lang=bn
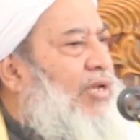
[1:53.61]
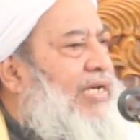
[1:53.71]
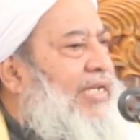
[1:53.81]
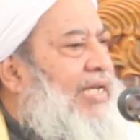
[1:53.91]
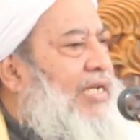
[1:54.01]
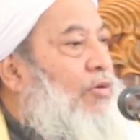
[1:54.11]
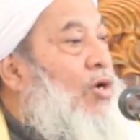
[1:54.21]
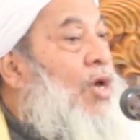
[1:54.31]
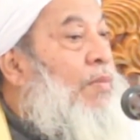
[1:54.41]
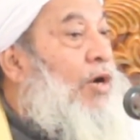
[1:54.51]
ধরে ডেকে নেব
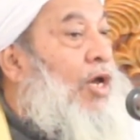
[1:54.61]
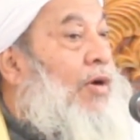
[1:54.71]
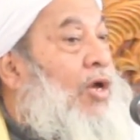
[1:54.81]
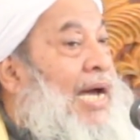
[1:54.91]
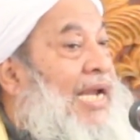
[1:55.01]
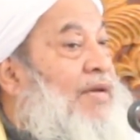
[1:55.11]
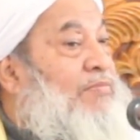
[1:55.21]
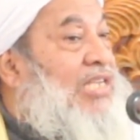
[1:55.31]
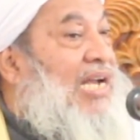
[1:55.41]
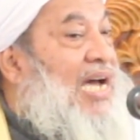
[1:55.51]
বড় বড় আলেম
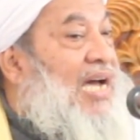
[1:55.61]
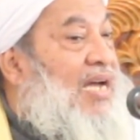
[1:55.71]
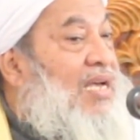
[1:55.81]
যারা